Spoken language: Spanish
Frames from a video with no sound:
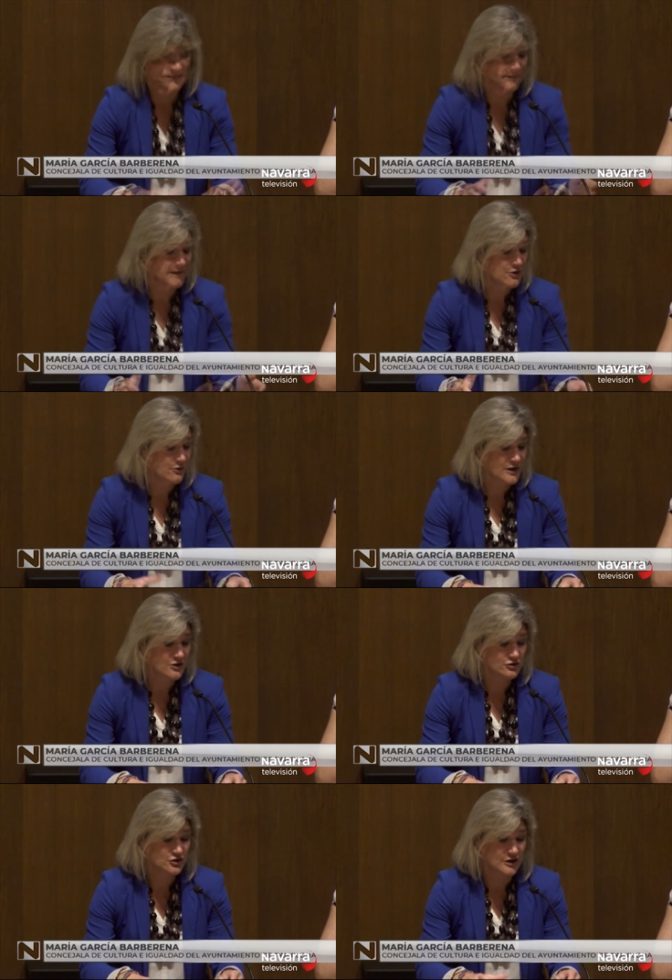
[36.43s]
Tras cinco
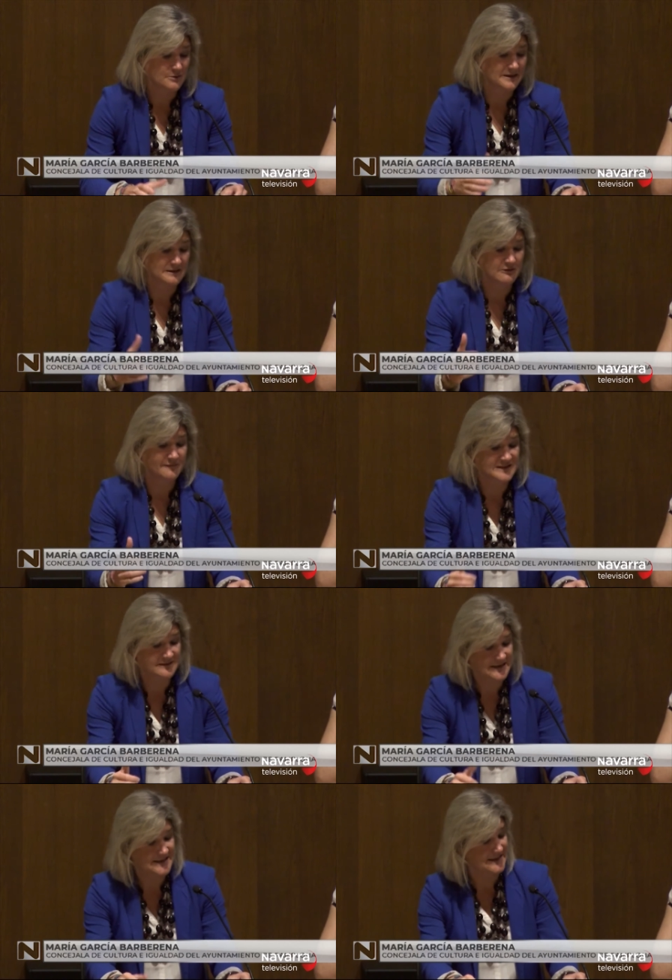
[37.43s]
años, el objetivo del
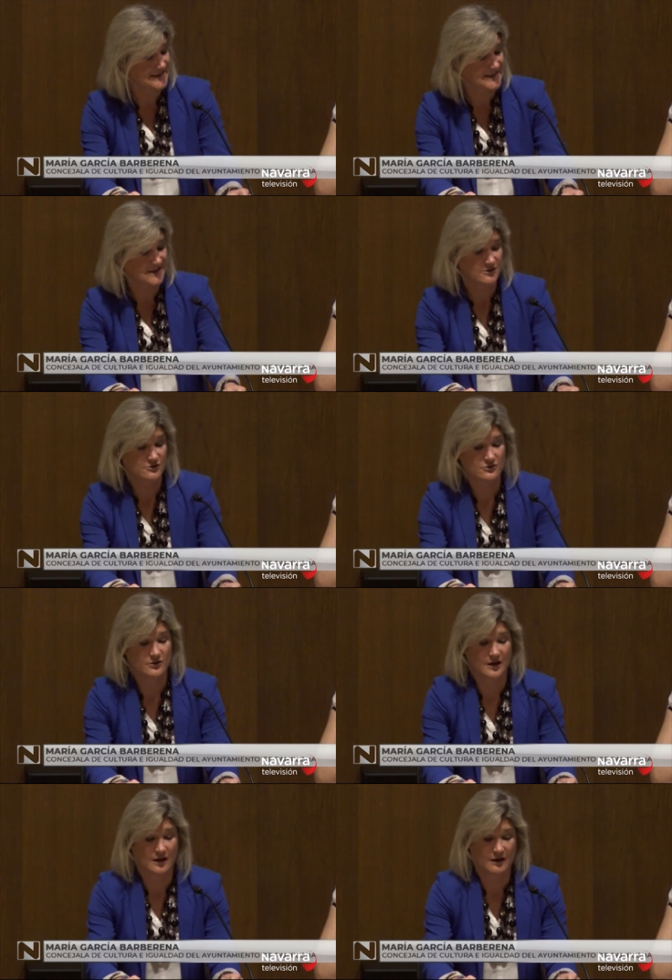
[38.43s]
festival sigue
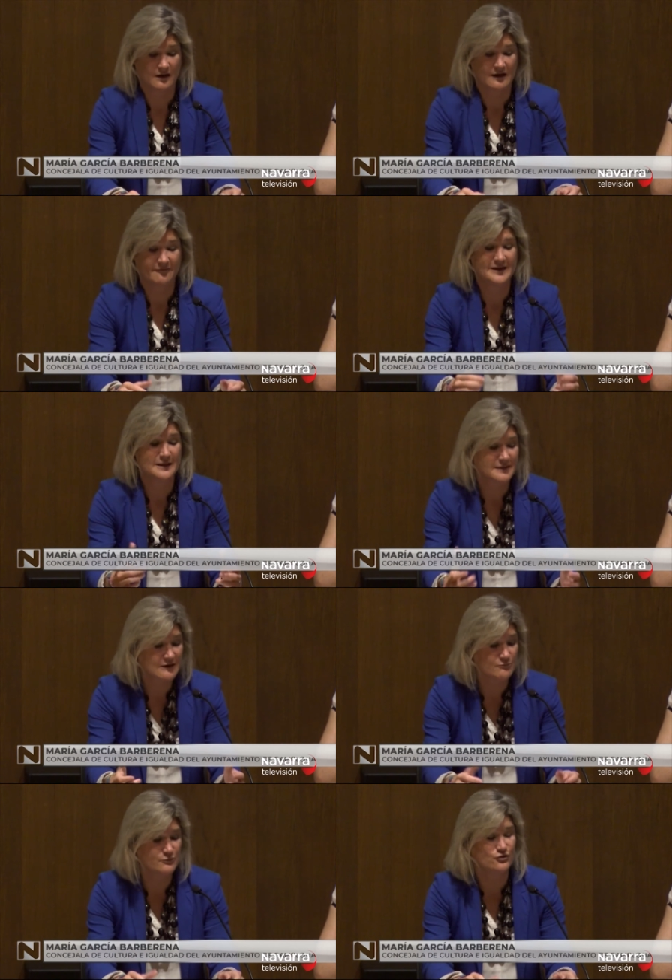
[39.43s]
siendo eh, afianzar
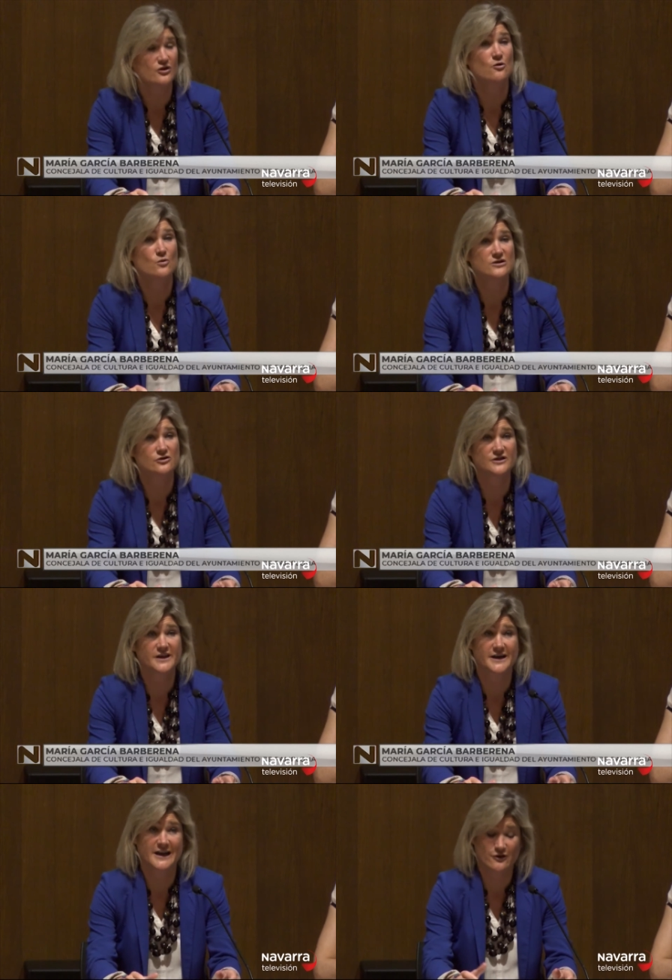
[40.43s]
un punto de encuentro
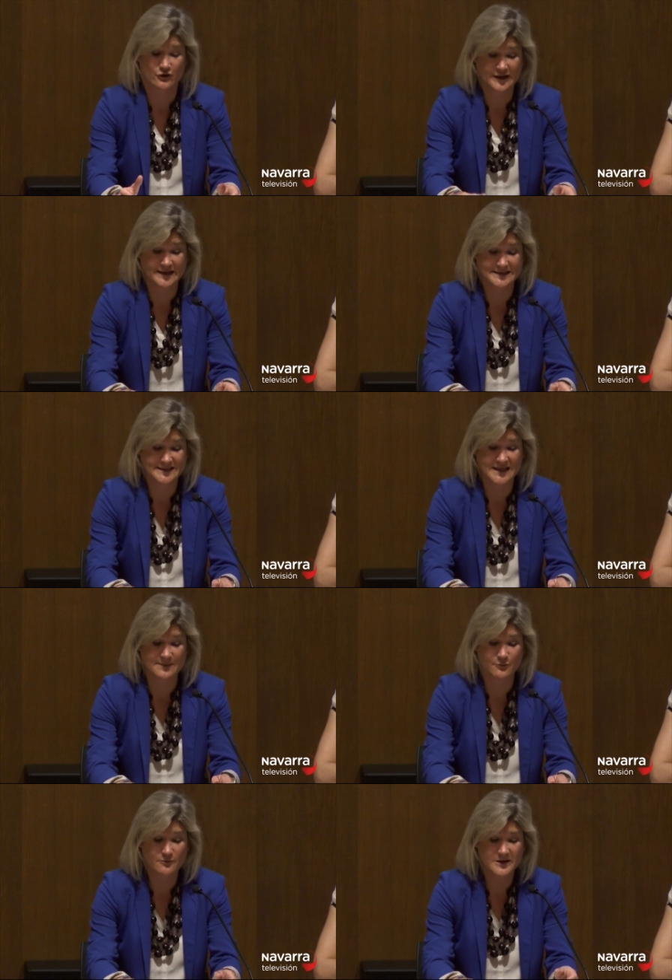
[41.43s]
entre creadores y
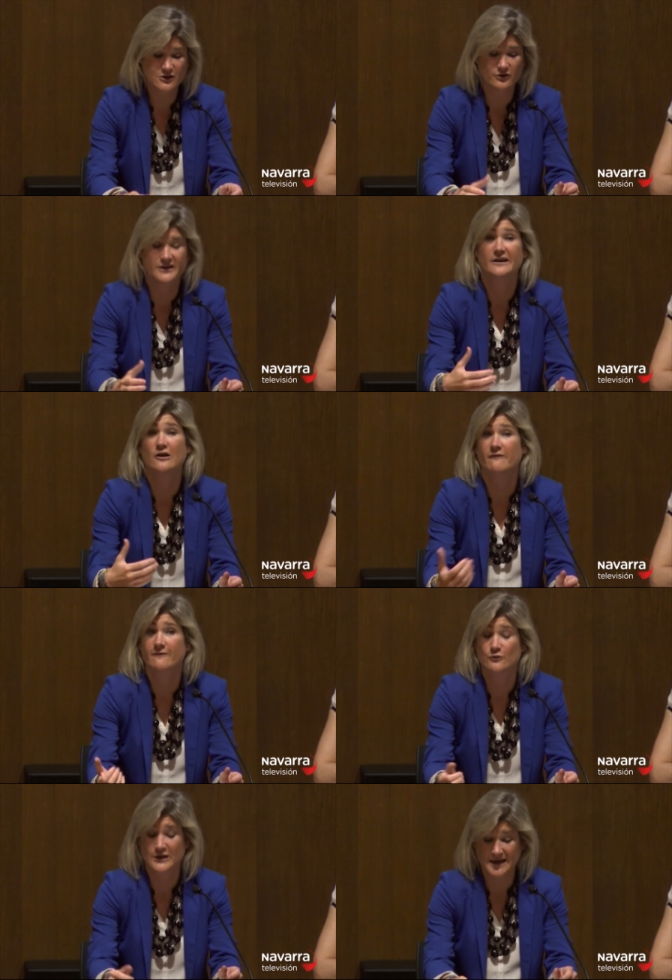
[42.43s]
público en el que
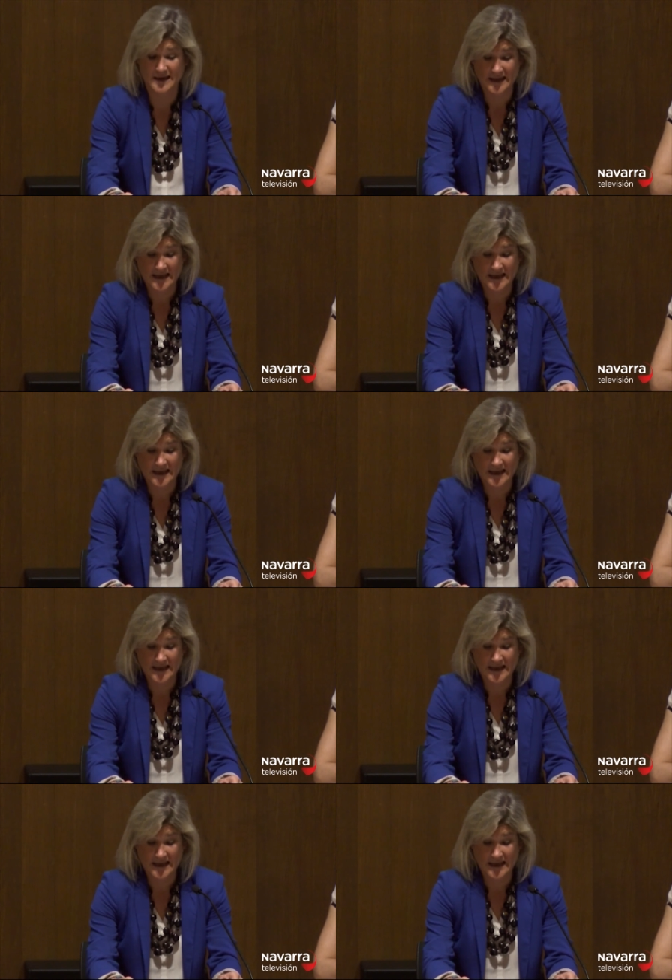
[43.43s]
confluyan